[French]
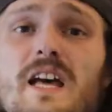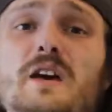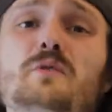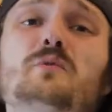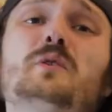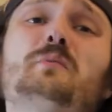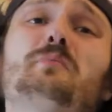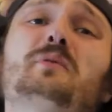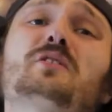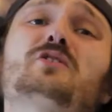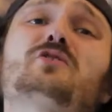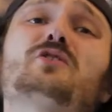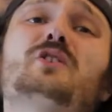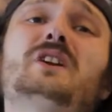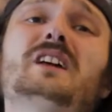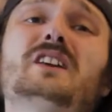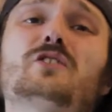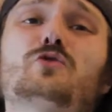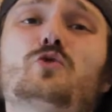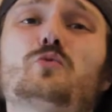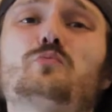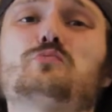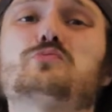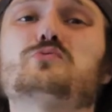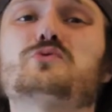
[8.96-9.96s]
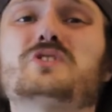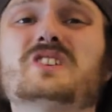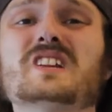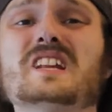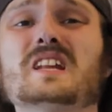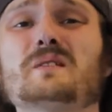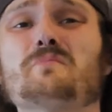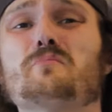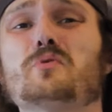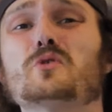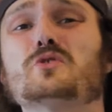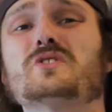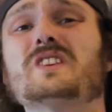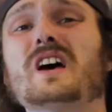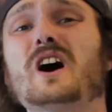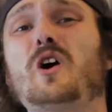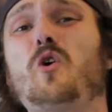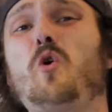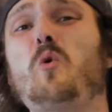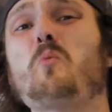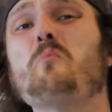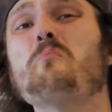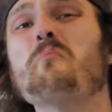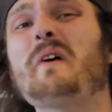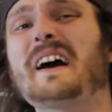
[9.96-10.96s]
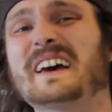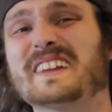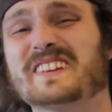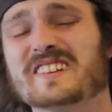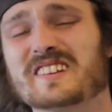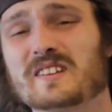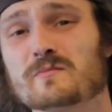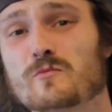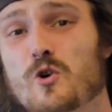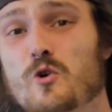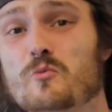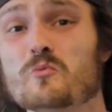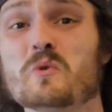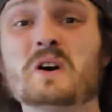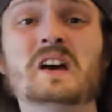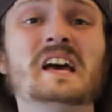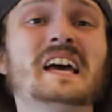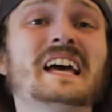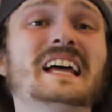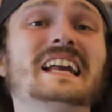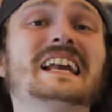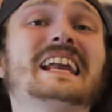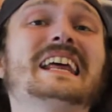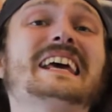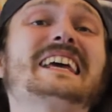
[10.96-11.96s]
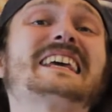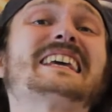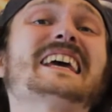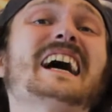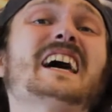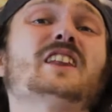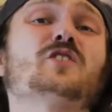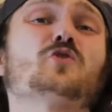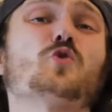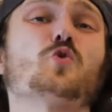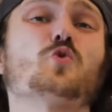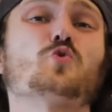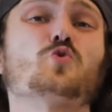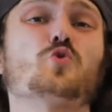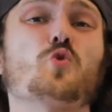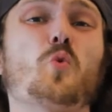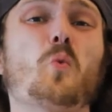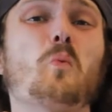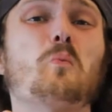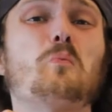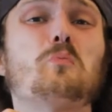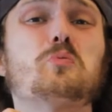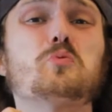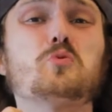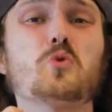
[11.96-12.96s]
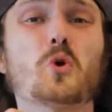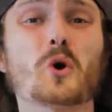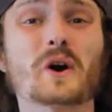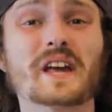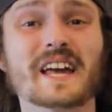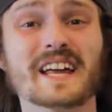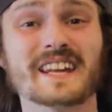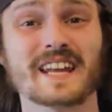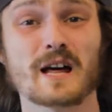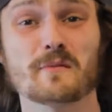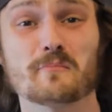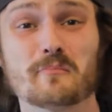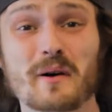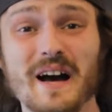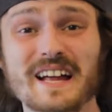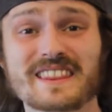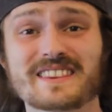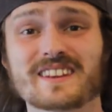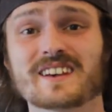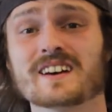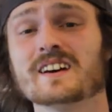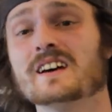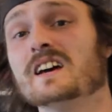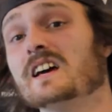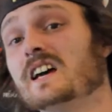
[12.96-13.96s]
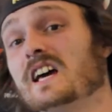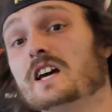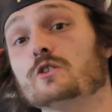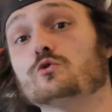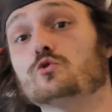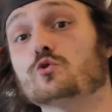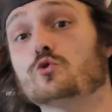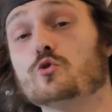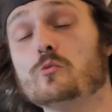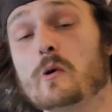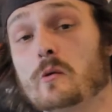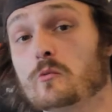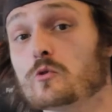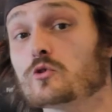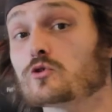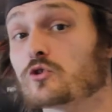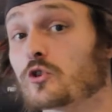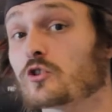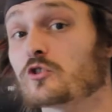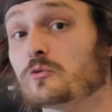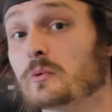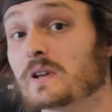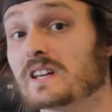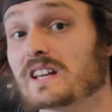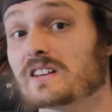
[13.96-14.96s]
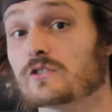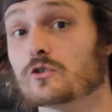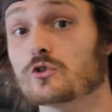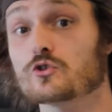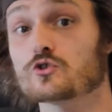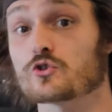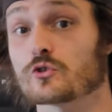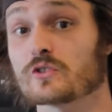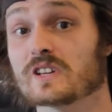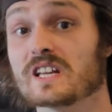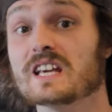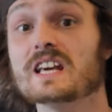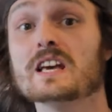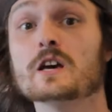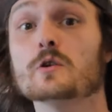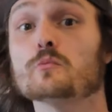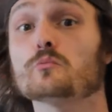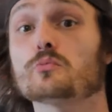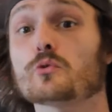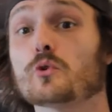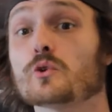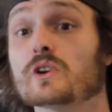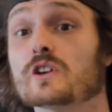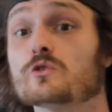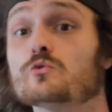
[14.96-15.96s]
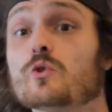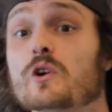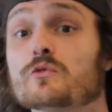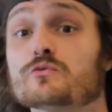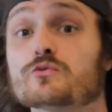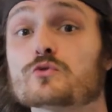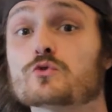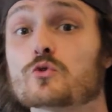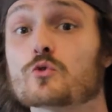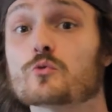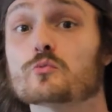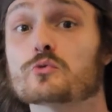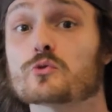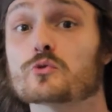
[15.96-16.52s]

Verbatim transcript: Et oui, parce que là ils ont poussé les potards au maximum, les gars n'en ont plus rien à battre, et du coup bah moi en tant que spectateur j'en ai plus rien eu à foutre non